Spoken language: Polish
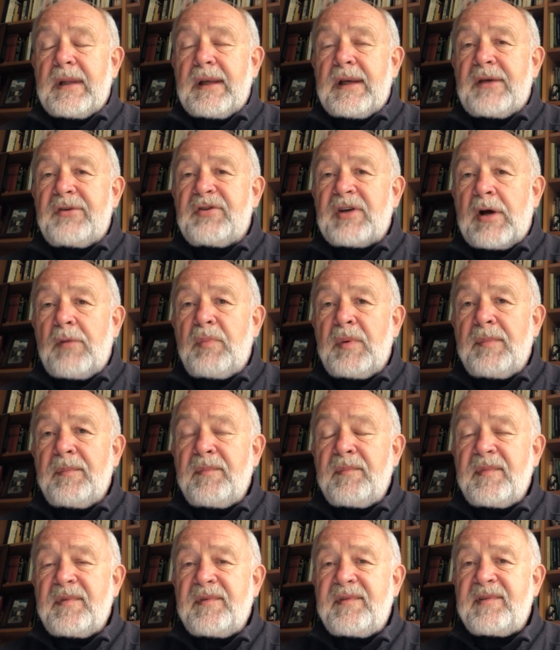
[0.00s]

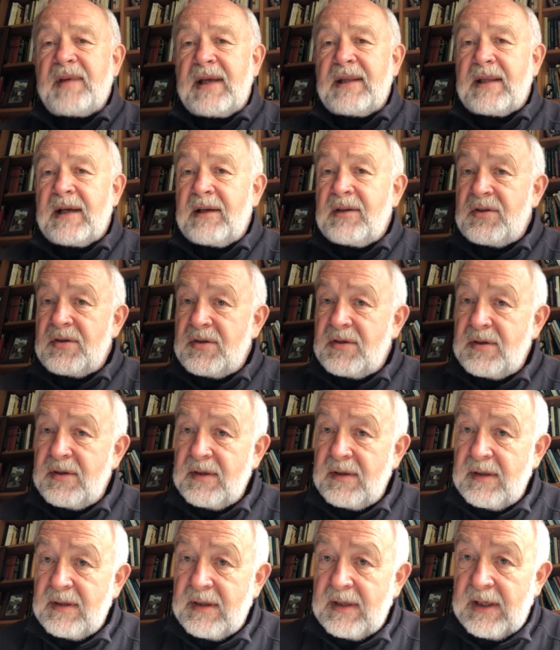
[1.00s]
chciałbym zadać
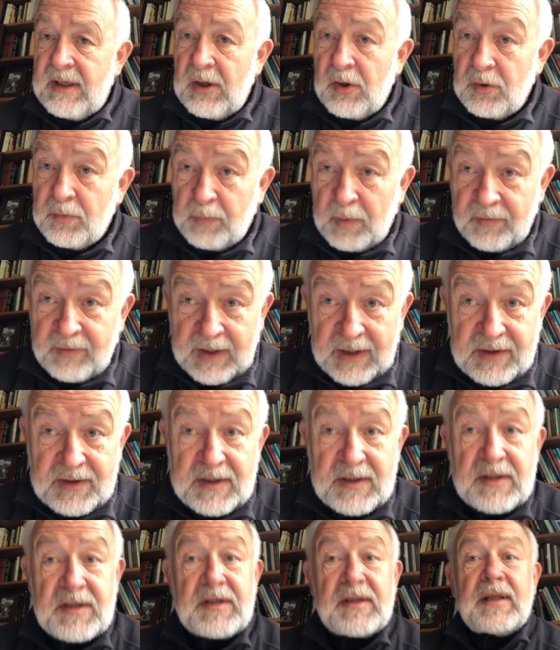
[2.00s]
i
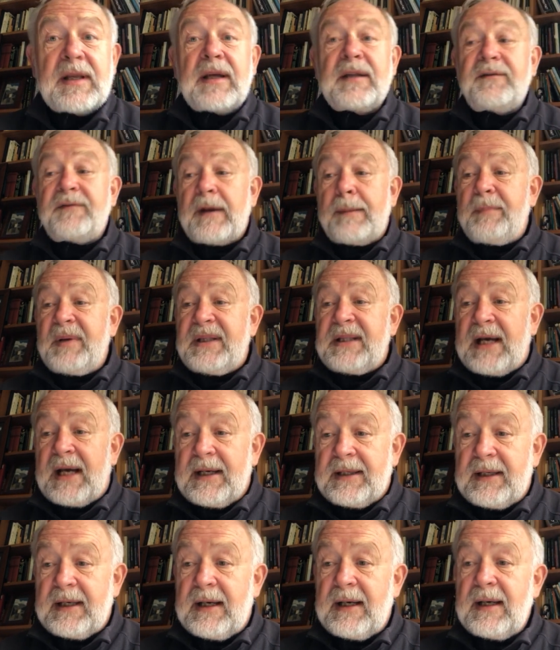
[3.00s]
odpowiedzieć na dwa
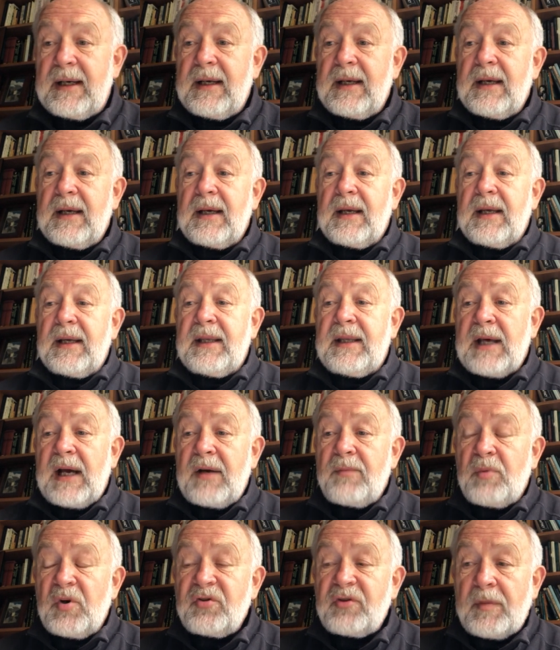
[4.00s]
pytania
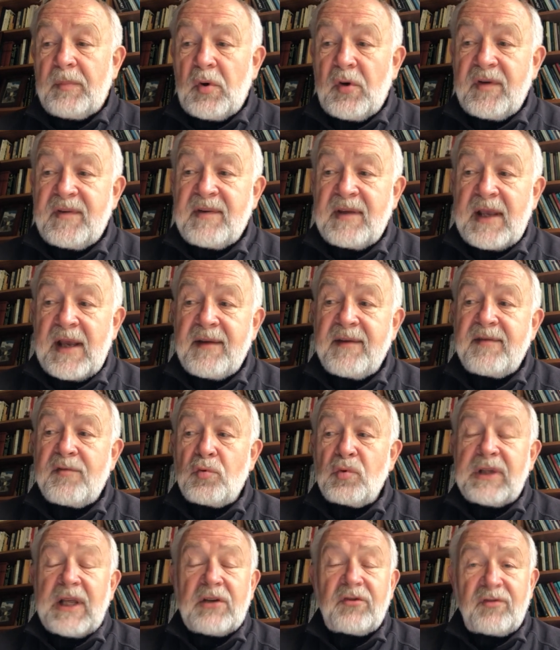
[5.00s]
jak możemy oceniać
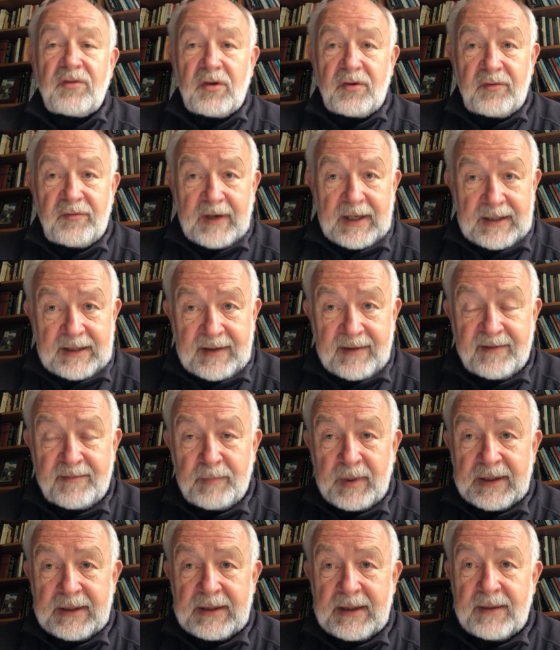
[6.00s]
skuteczność walki z
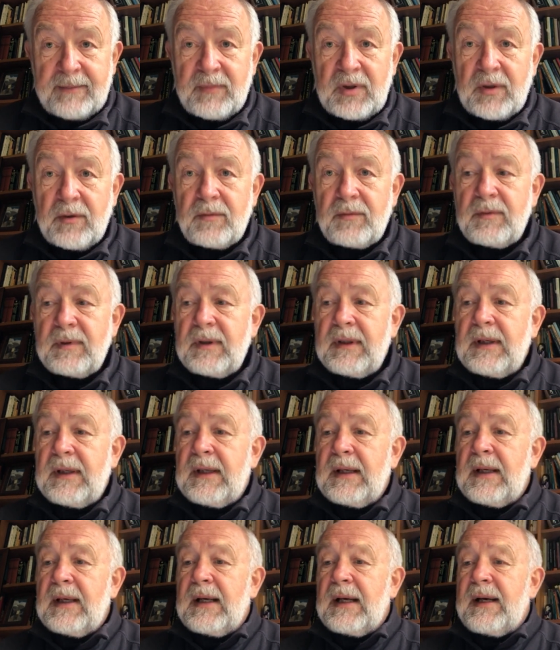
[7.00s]
pandemią,
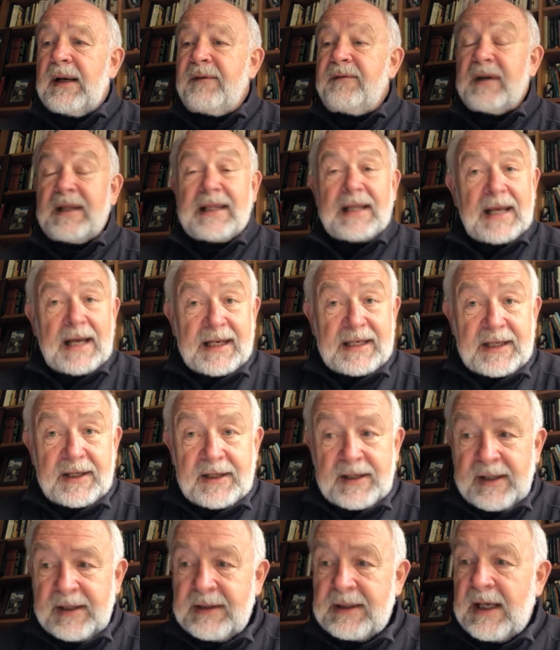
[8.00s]
e, wedle jakich
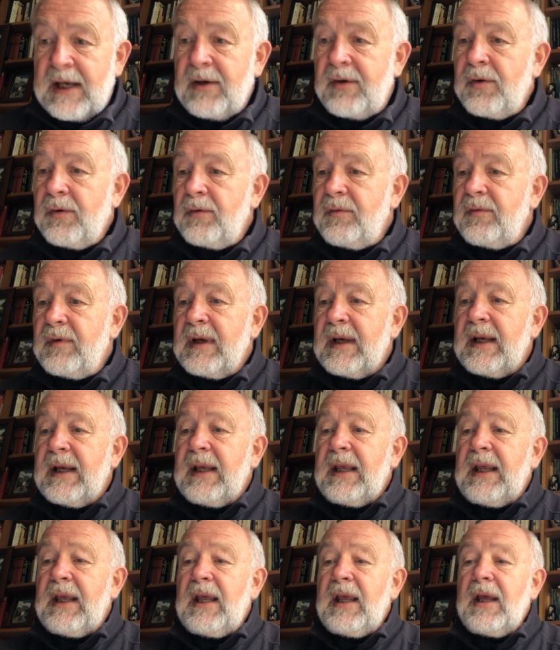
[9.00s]
kryteriów
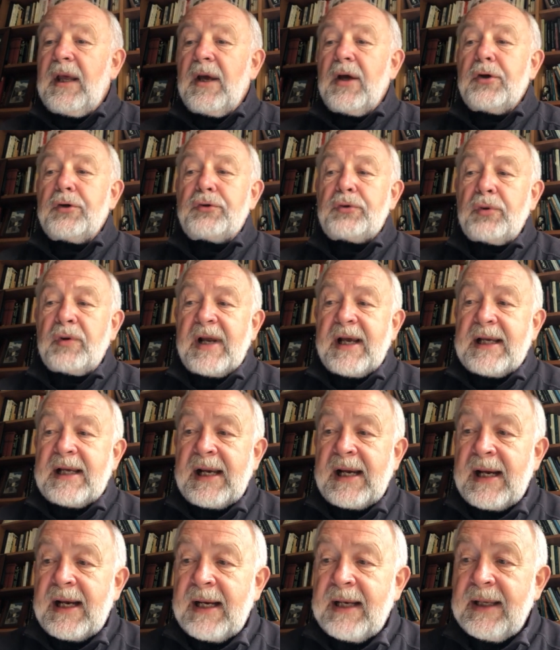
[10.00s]
i które
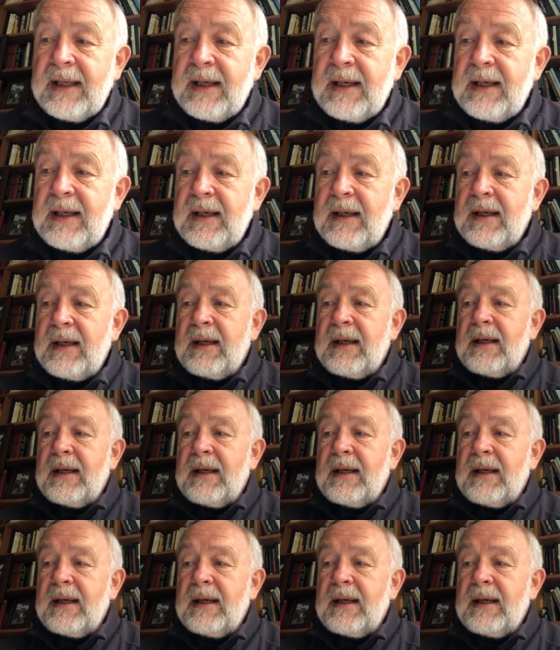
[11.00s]
kraje